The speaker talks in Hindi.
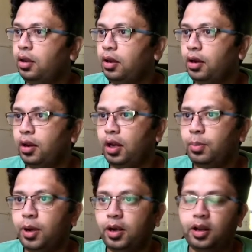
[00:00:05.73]
डेली
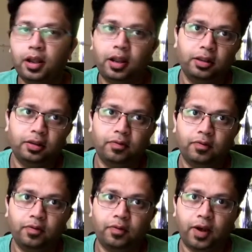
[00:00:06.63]
मेंटल हेल्थ
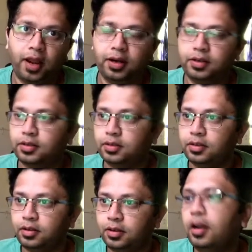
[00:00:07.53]
फैक्ट्स
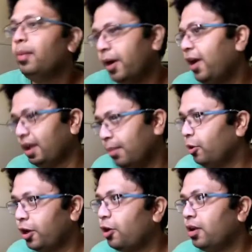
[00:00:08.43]
डे बाय डे हम लोग
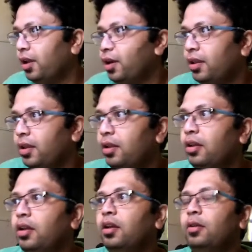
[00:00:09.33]
रिकॉर्ड कर रहे थे
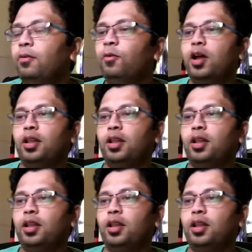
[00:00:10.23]
वो आता